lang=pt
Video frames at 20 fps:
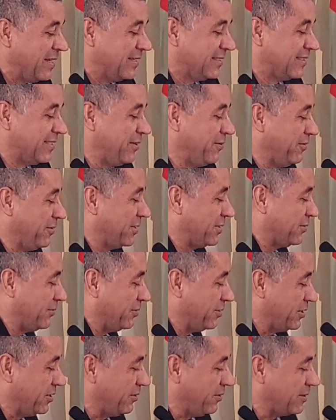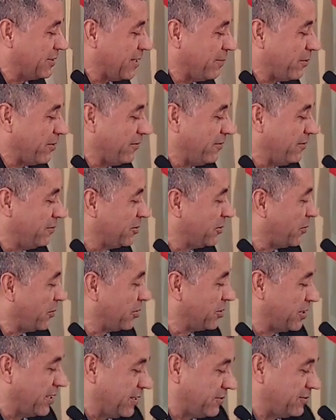Senhores, hoje nós aprovamos
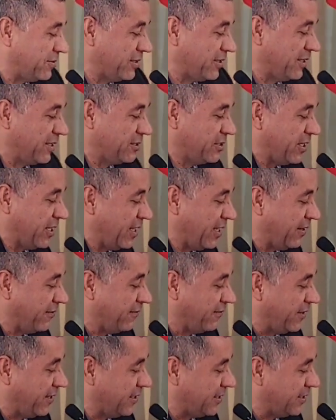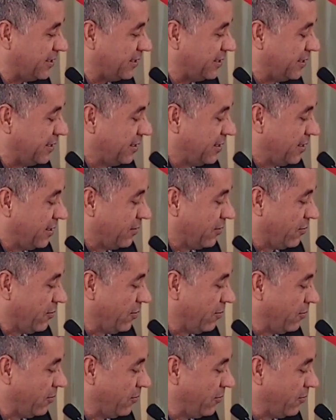projetos de grande relevância,
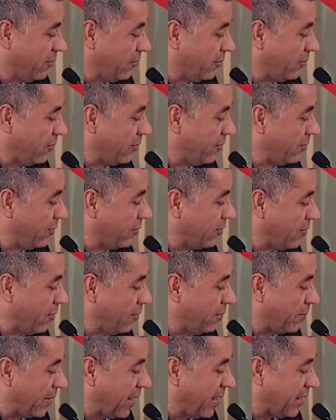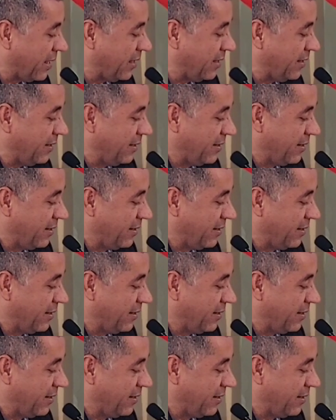como o COMPREC,